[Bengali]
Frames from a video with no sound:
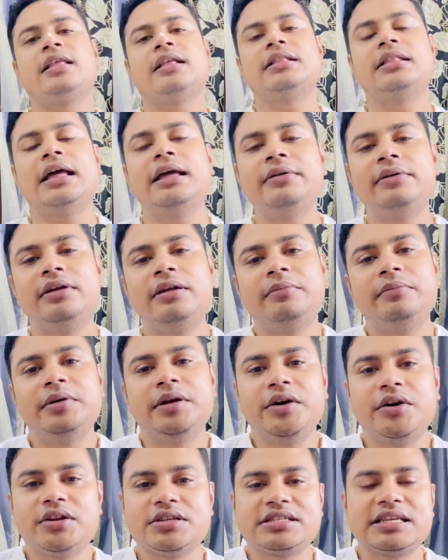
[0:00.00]
তাই বললাম
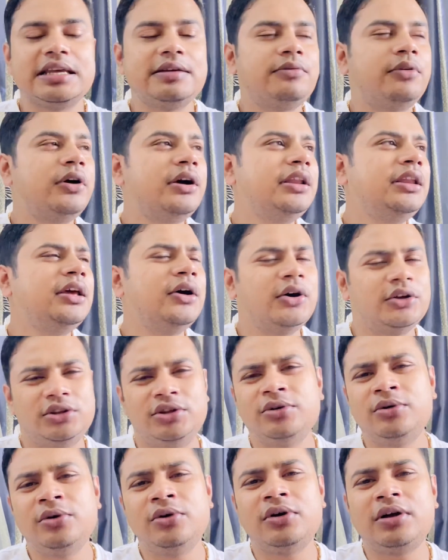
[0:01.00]
ভিডিওটা সেভ হয়নি
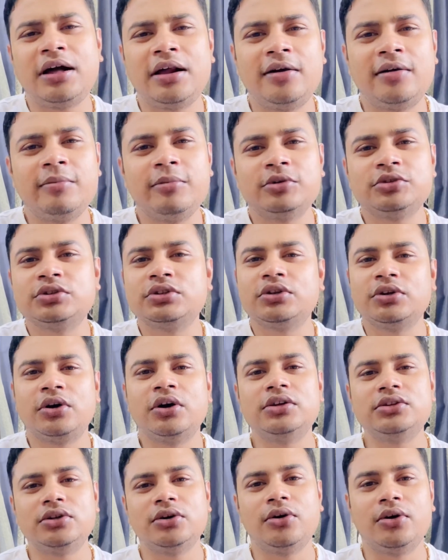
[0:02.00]
হয়তো কোনো কারণবশত
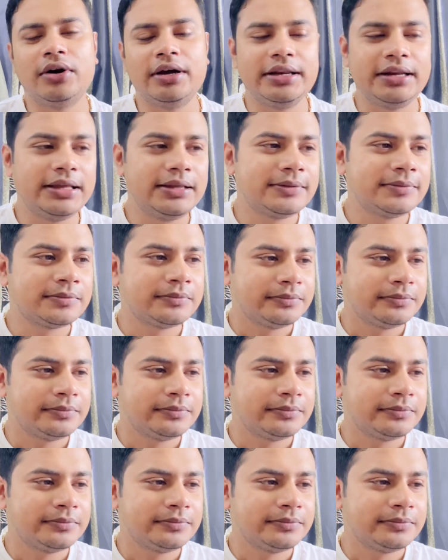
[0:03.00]
হয়তো হয়নি